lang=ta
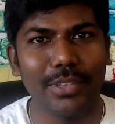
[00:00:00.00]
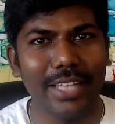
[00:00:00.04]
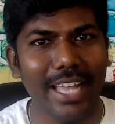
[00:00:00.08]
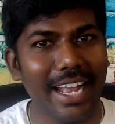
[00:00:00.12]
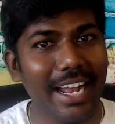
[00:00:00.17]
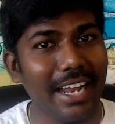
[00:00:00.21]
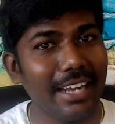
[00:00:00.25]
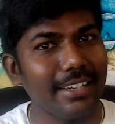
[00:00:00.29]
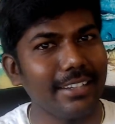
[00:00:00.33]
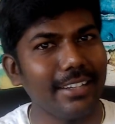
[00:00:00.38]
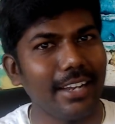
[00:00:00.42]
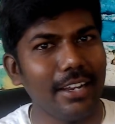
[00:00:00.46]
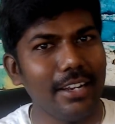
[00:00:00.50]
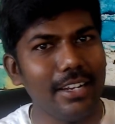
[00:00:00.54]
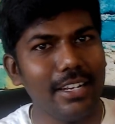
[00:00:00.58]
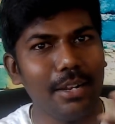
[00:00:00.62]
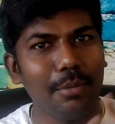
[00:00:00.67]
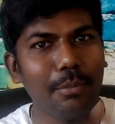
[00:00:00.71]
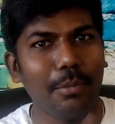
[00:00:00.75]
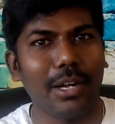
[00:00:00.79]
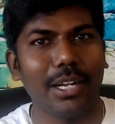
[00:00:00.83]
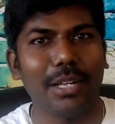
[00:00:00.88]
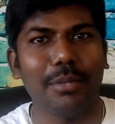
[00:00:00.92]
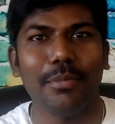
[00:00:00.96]
தேங்காய் நல்ல
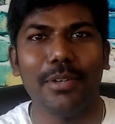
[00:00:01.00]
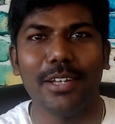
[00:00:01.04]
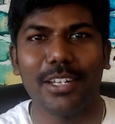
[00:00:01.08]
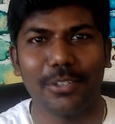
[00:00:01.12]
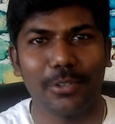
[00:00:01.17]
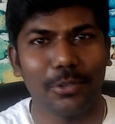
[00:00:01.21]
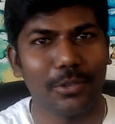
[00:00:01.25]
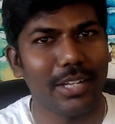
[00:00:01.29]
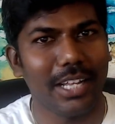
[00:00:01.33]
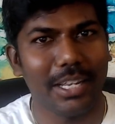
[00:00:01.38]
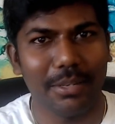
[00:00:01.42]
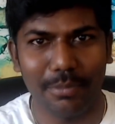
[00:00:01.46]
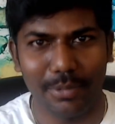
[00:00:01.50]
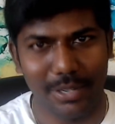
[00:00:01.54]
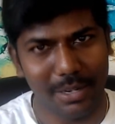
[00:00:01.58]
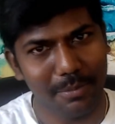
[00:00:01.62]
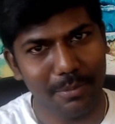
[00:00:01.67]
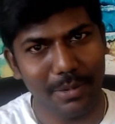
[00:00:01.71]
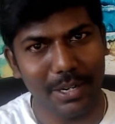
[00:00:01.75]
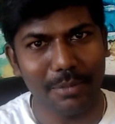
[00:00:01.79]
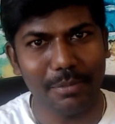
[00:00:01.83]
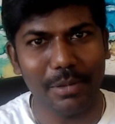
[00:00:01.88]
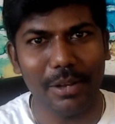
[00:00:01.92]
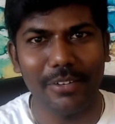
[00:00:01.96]
மனமாக இருக்கும்டா
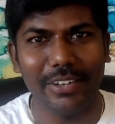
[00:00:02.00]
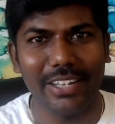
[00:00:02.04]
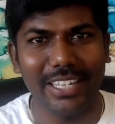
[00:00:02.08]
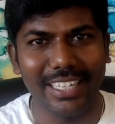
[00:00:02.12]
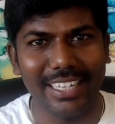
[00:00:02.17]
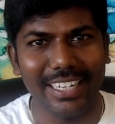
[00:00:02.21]
இப்போலாம் மனமாகவே